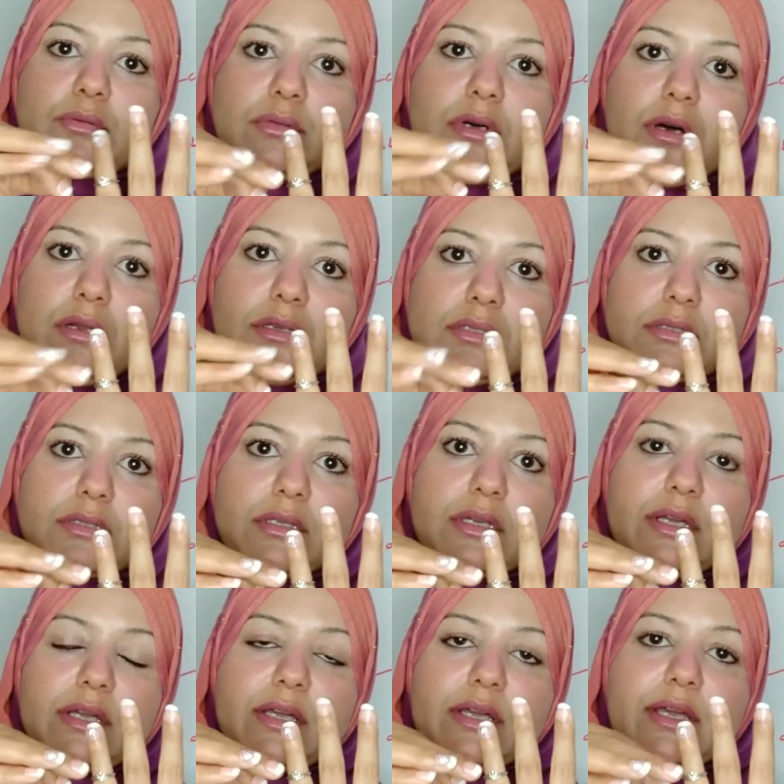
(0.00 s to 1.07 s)
خلاص
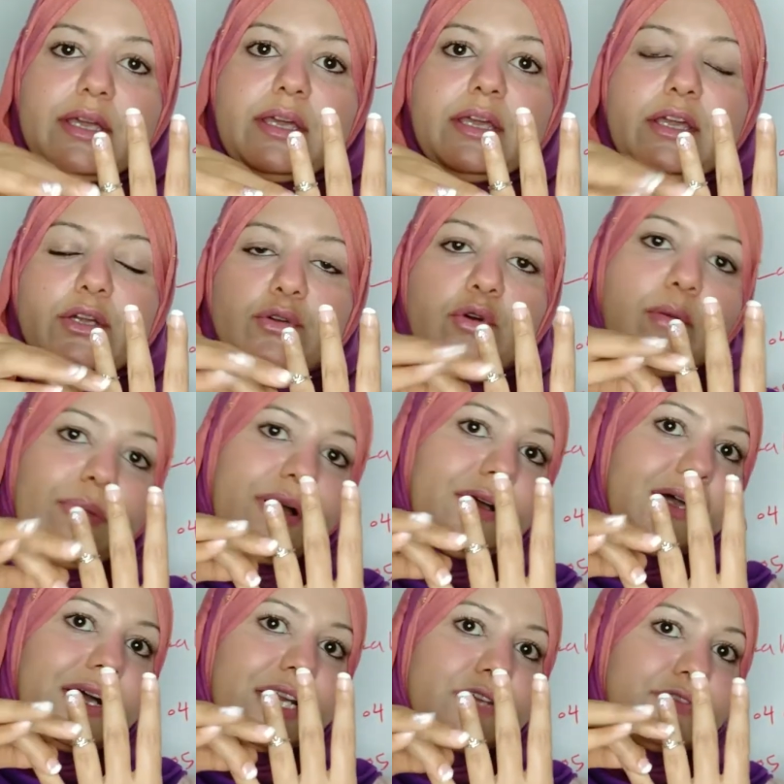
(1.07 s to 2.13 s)

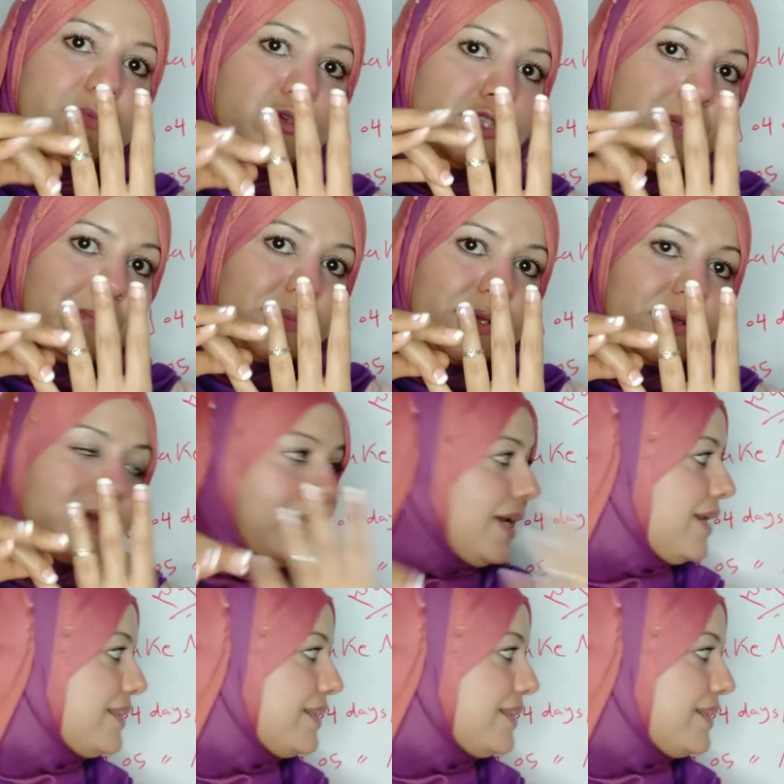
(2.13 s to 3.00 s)
الجمعه انا في ابو سمبل انا